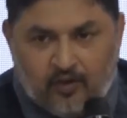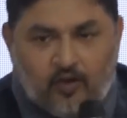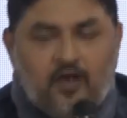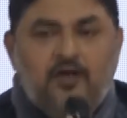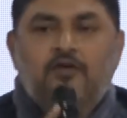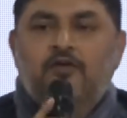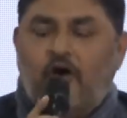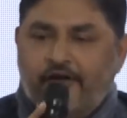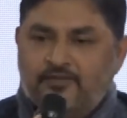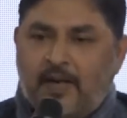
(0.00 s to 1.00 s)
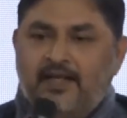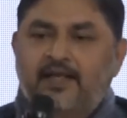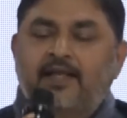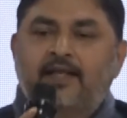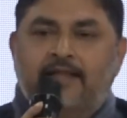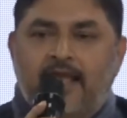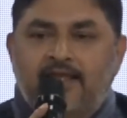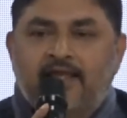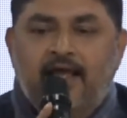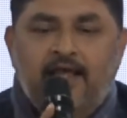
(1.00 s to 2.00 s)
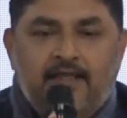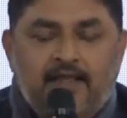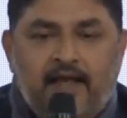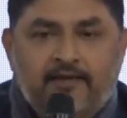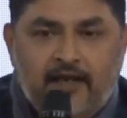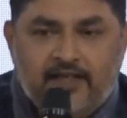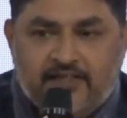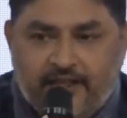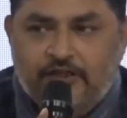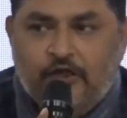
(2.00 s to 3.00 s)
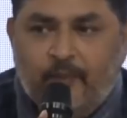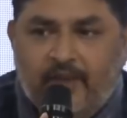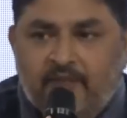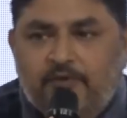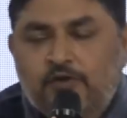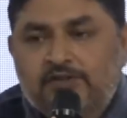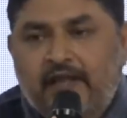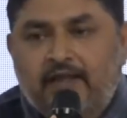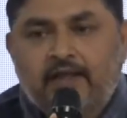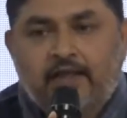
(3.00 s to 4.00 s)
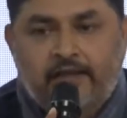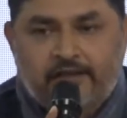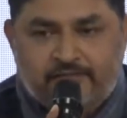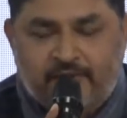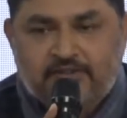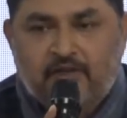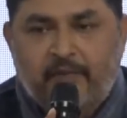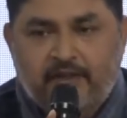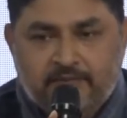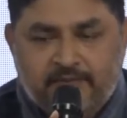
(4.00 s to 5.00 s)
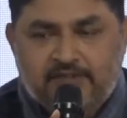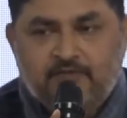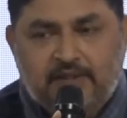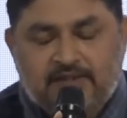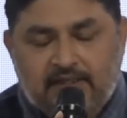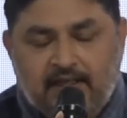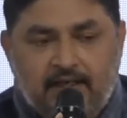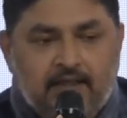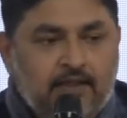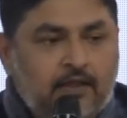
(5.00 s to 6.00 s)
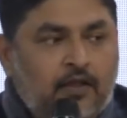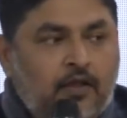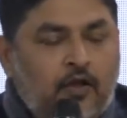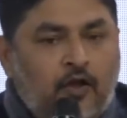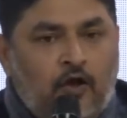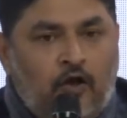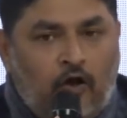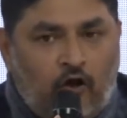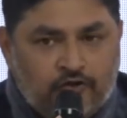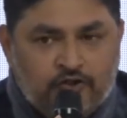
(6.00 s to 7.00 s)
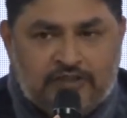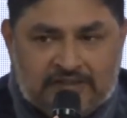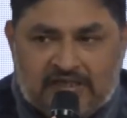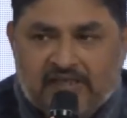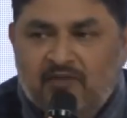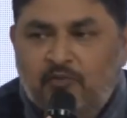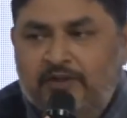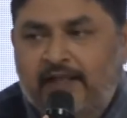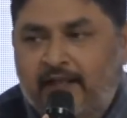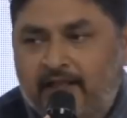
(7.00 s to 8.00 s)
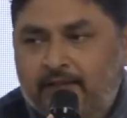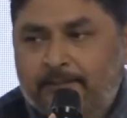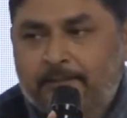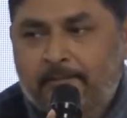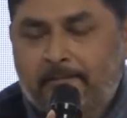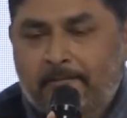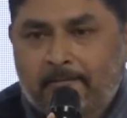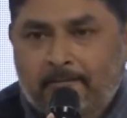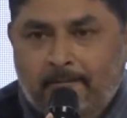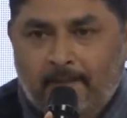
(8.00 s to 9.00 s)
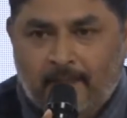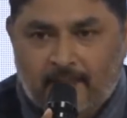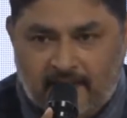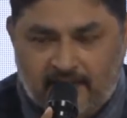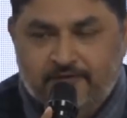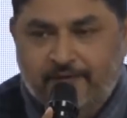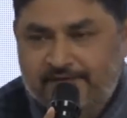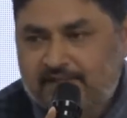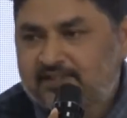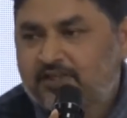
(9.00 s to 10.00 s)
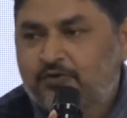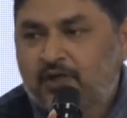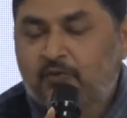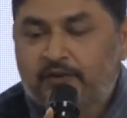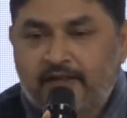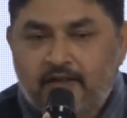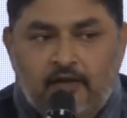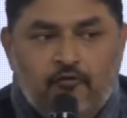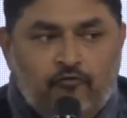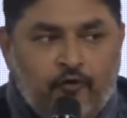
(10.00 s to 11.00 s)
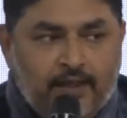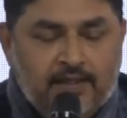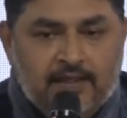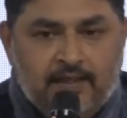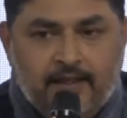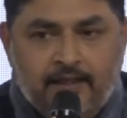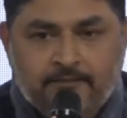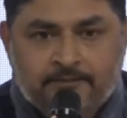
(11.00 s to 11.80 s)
और कांग्रेस पार्टी ने यह तय किया है कि आने वाले छह दिनों में हम रोज एक स्पेशल प्रेस वार्ता करेंगे और जो जनता के मुद्दे हैं अर्थव्यवस्था से जुड़े मुद्दे वो एक एक करके